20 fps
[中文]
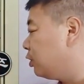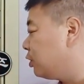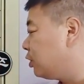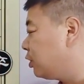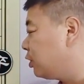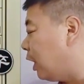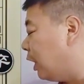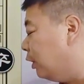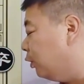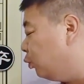
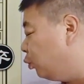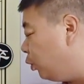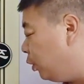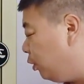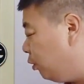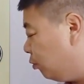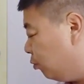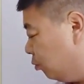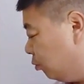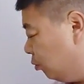三
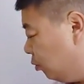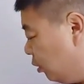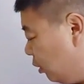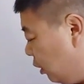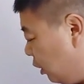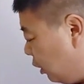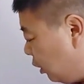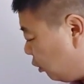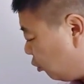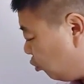退五，
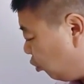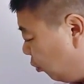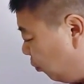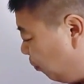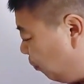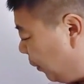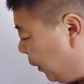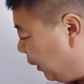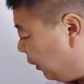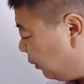
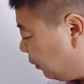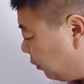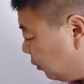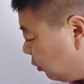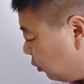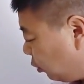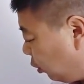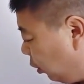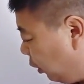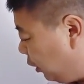准备
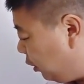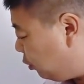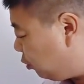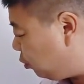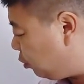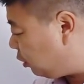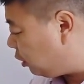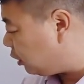退居